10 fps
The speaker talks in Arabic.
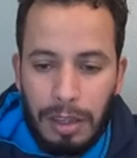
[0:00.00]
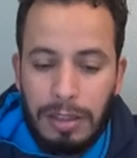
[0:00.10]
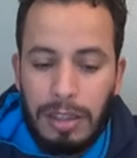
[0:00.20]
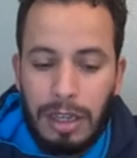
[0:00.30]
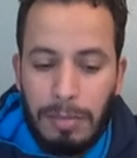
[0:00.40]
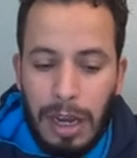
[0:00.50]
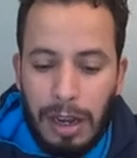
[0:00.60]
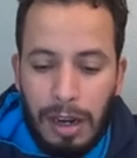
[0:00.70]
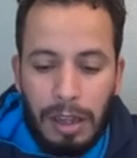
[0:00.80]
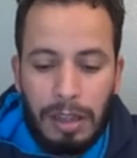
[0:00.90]

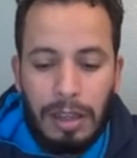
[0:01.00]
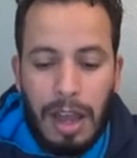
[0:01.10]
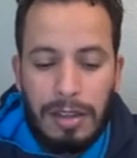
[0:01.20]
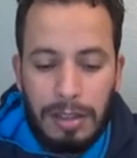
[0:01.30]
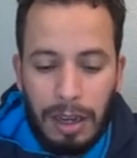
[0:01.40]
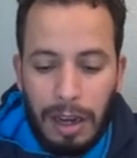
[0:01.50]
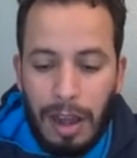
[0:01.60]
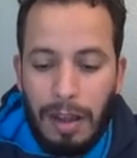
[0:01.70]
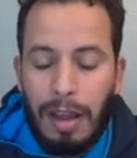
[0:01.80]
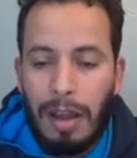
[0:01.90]
استمارة
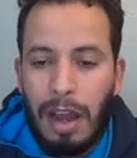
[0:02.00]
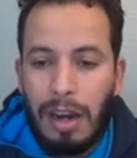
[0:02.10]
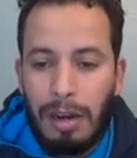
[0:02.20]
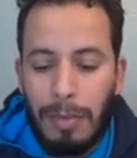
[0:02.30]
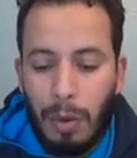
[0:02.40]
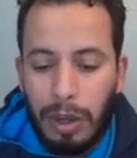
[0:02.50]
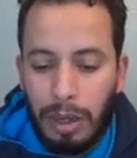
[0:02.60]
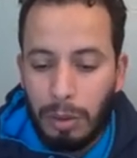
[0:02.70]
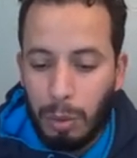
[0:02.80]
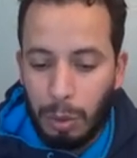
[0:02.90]
أسئلة على
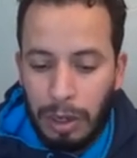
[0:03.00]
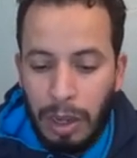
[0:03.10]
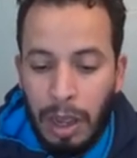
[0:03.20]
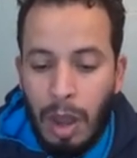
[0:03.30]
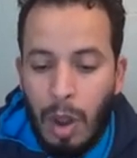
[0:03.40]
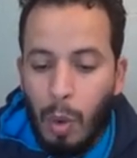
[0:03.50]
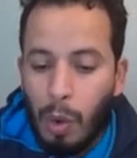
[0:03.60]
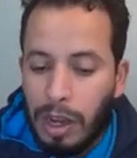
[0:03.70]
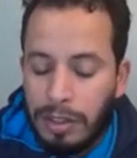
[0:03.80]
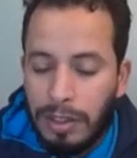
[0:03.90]
الموقع جوجل
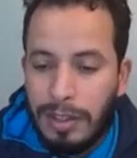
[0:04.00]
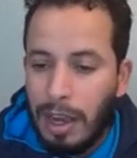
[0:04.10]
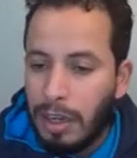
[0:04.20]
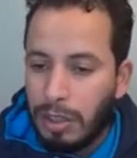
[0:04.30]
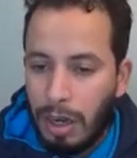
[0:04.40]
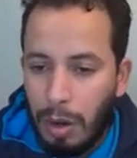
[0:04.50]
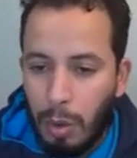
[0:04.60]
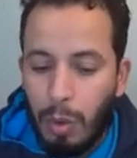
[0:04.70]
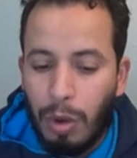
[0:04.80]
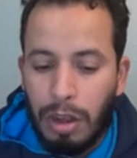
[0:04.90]
والتي
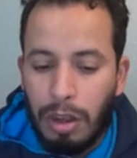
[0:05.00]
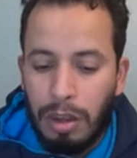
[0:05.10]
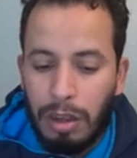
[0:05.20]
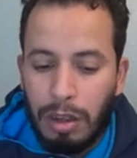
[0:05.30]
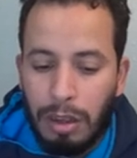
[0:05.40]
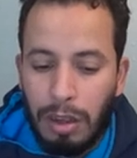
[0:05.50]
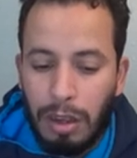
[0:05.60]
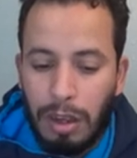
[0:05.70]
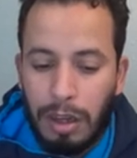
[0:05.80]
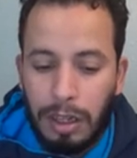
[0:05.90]
سأشرح
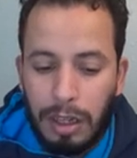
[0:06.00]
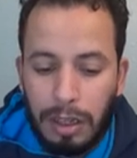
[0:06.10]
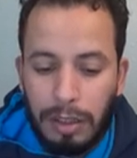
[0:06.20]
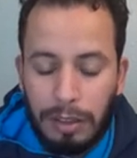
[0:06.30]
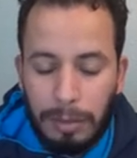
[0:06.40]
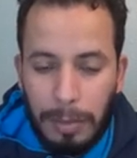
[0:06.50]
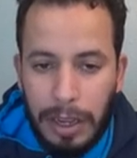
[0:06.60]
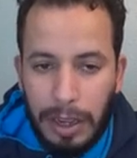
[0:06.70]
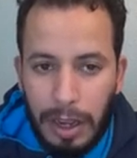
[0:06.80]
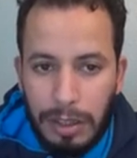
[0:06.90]
آه،
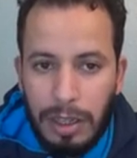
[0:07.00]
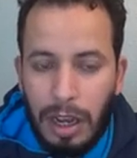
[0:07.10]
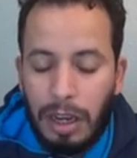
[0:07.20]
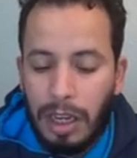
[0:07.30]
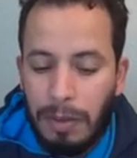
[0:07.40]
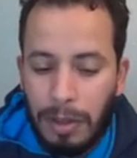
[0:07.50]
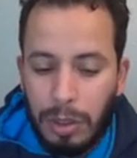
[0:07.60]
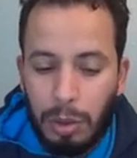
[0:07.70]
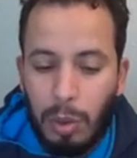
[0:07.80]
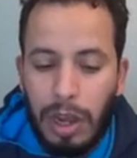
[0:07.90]
بياناتها كيف
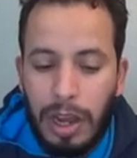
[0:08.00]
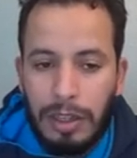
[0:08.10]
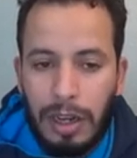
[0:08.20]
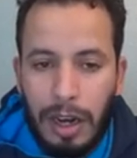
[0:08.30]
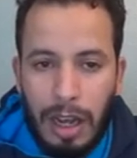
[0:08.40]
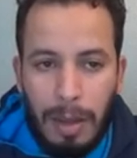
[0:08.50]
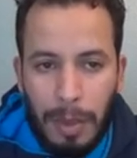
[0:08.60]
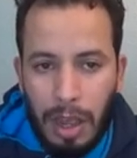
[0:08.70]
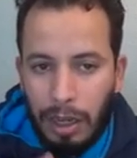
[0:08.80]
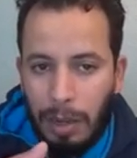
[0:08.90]
تدخل هذه الأرقام
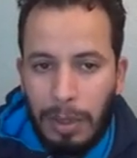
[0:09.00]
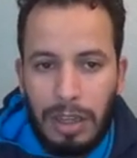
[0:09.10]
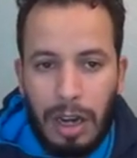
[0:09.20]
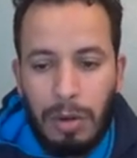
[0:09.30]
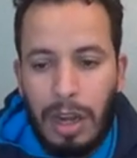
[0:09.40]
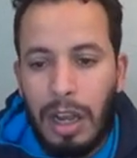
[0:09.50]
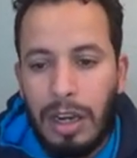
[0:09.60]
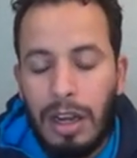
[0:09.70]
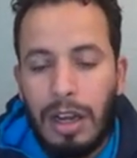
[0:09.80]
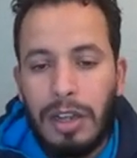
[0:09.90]
كما ترون
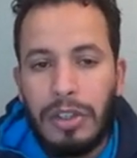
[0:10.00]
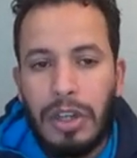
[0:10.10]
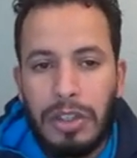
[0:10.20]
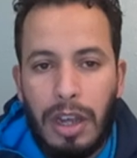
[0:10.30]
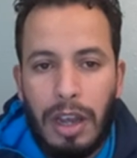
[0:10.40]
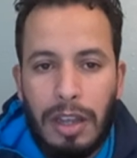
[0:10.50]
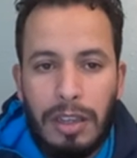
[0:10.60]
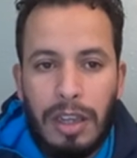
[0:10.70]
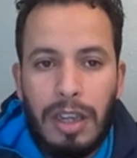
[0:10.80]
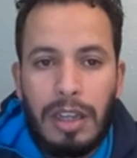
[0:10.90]
على الشاشة
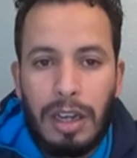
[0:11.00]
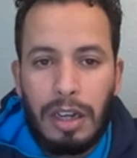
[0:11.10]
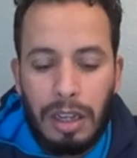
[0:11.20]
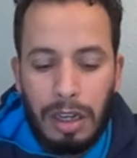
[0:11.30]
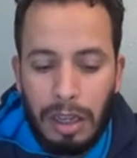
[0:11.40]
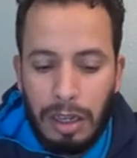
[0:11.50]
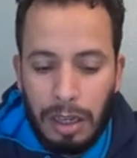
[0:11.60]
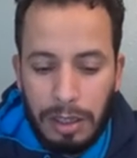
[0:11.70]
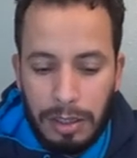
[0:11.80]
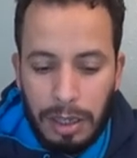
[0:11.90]
هذه هي
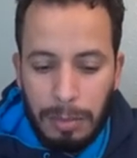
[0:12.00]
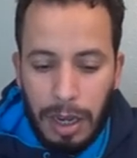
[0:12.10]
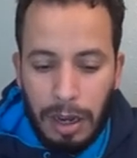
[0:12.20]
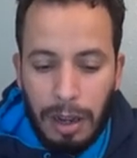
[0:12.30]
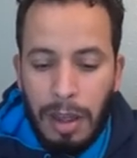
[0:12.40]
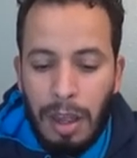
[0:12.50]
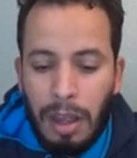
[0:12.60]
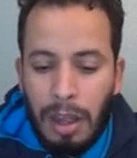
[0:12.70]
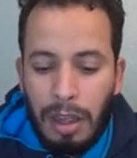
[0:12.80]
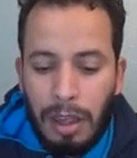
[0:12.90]
الاستمارة
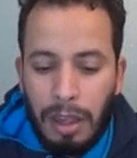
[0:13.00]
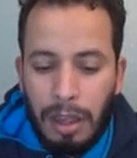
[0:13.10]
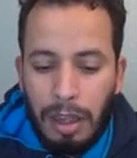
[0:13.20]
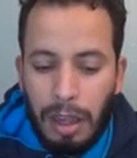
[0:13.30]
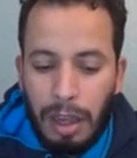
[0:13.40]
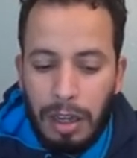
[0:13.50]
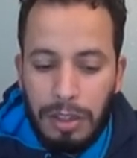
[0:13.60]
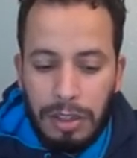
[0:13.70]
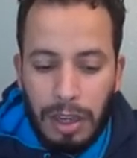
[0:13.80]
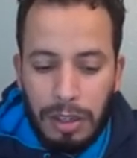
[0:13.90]
آه،
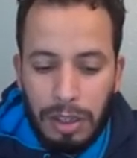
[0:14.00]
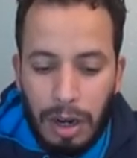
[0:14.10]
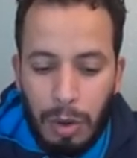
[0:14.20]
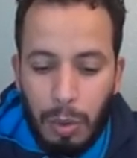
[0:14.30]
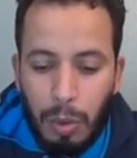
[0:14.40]
التي سأشرح